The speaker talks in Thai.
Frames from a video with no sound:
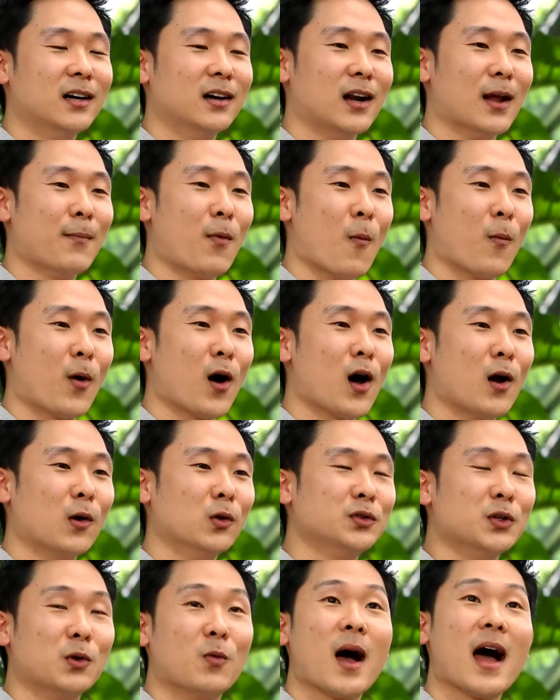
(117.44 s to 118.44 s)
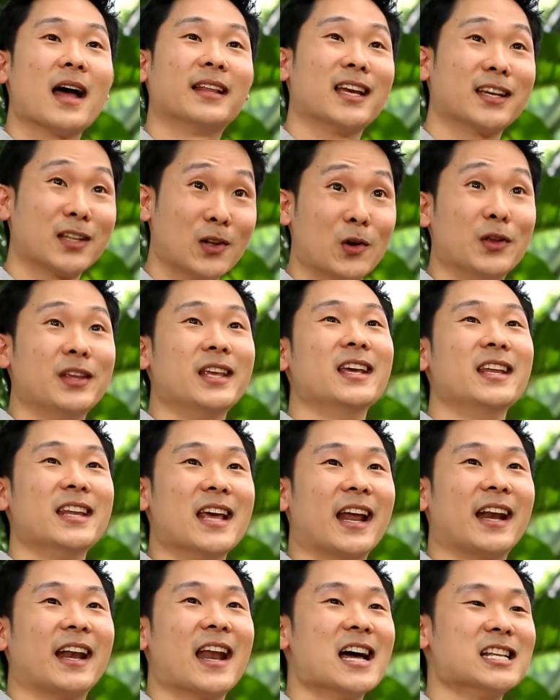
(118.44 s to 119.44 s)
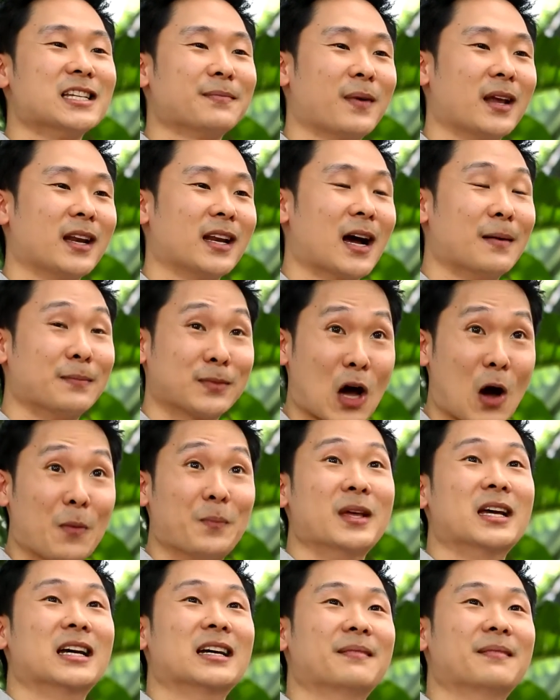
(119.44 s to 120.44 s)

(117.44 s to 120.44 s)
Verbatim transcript: แล้วผมก็รู้สึกว่าเทคโนโลยีเนี่ยน่าจะเป็นคำตอบหนึ่ง